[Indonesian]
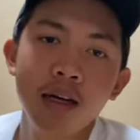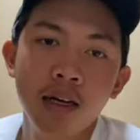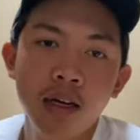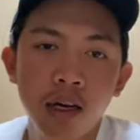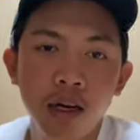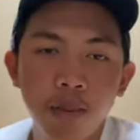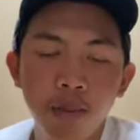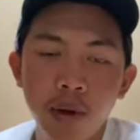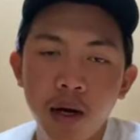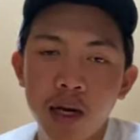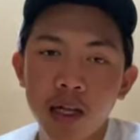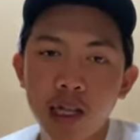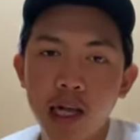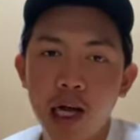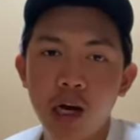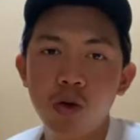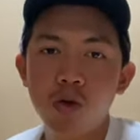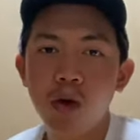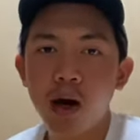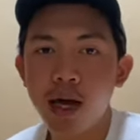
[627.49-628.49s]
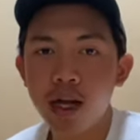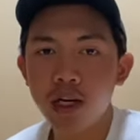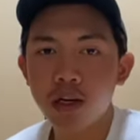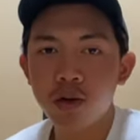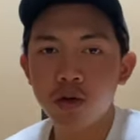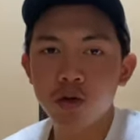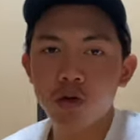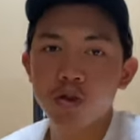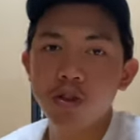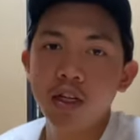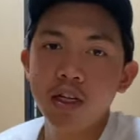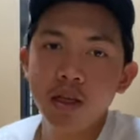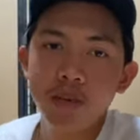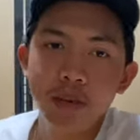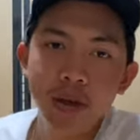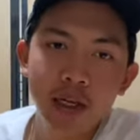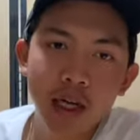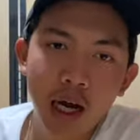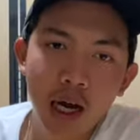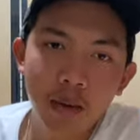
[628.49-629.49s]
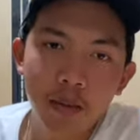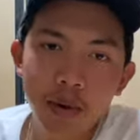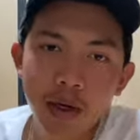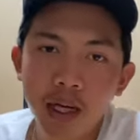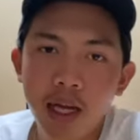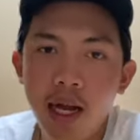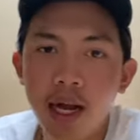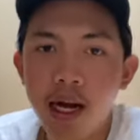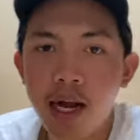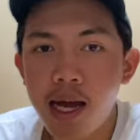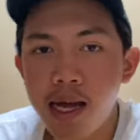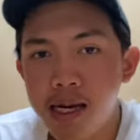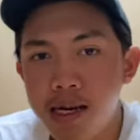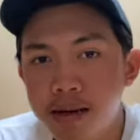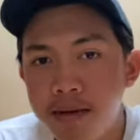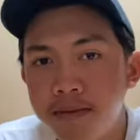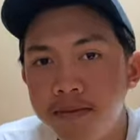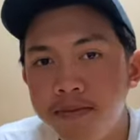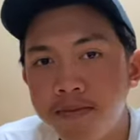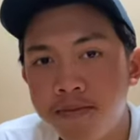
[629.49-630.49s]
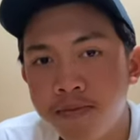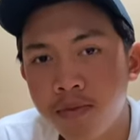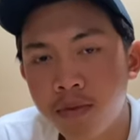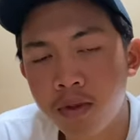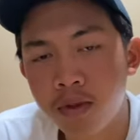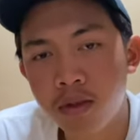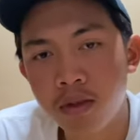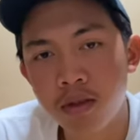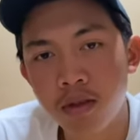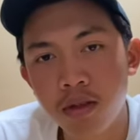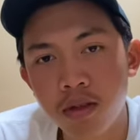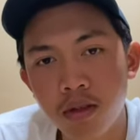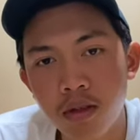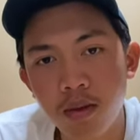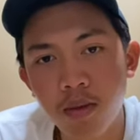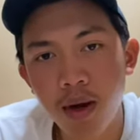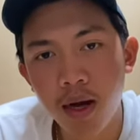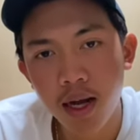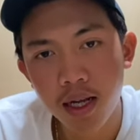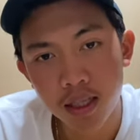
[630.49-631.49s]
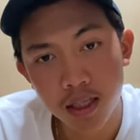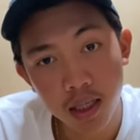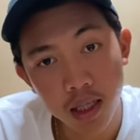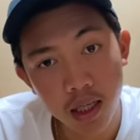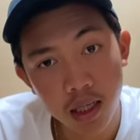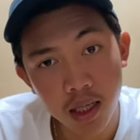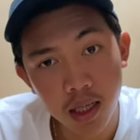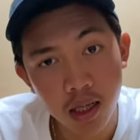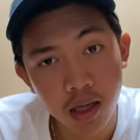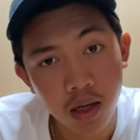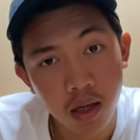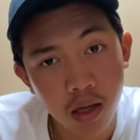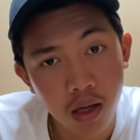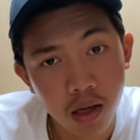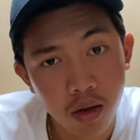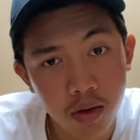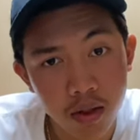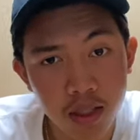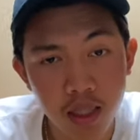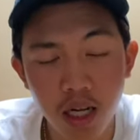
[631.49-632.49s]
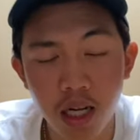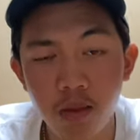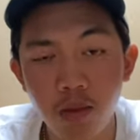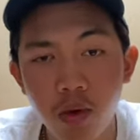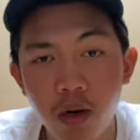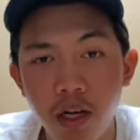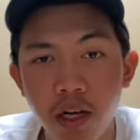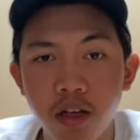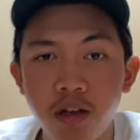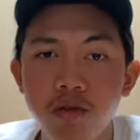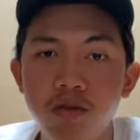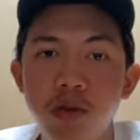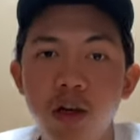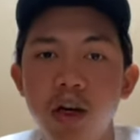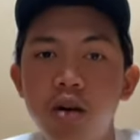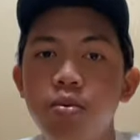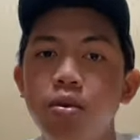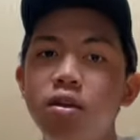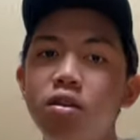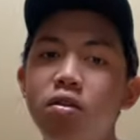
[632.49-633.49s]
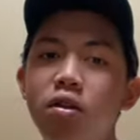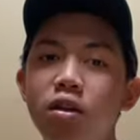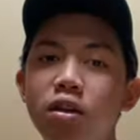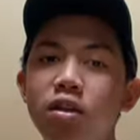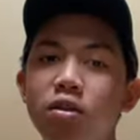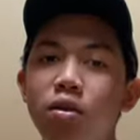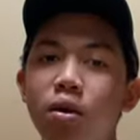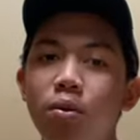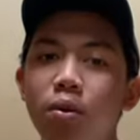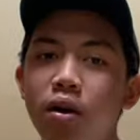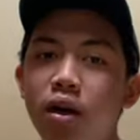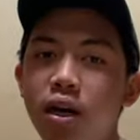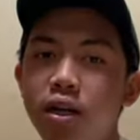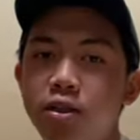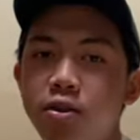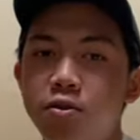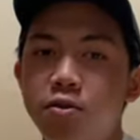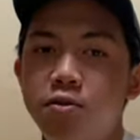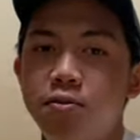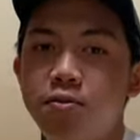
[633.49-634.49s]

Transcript: pengetahuan khususnya di bidang perikanan terima kasih wassalamualaikum warahmatullahi wabarakatuh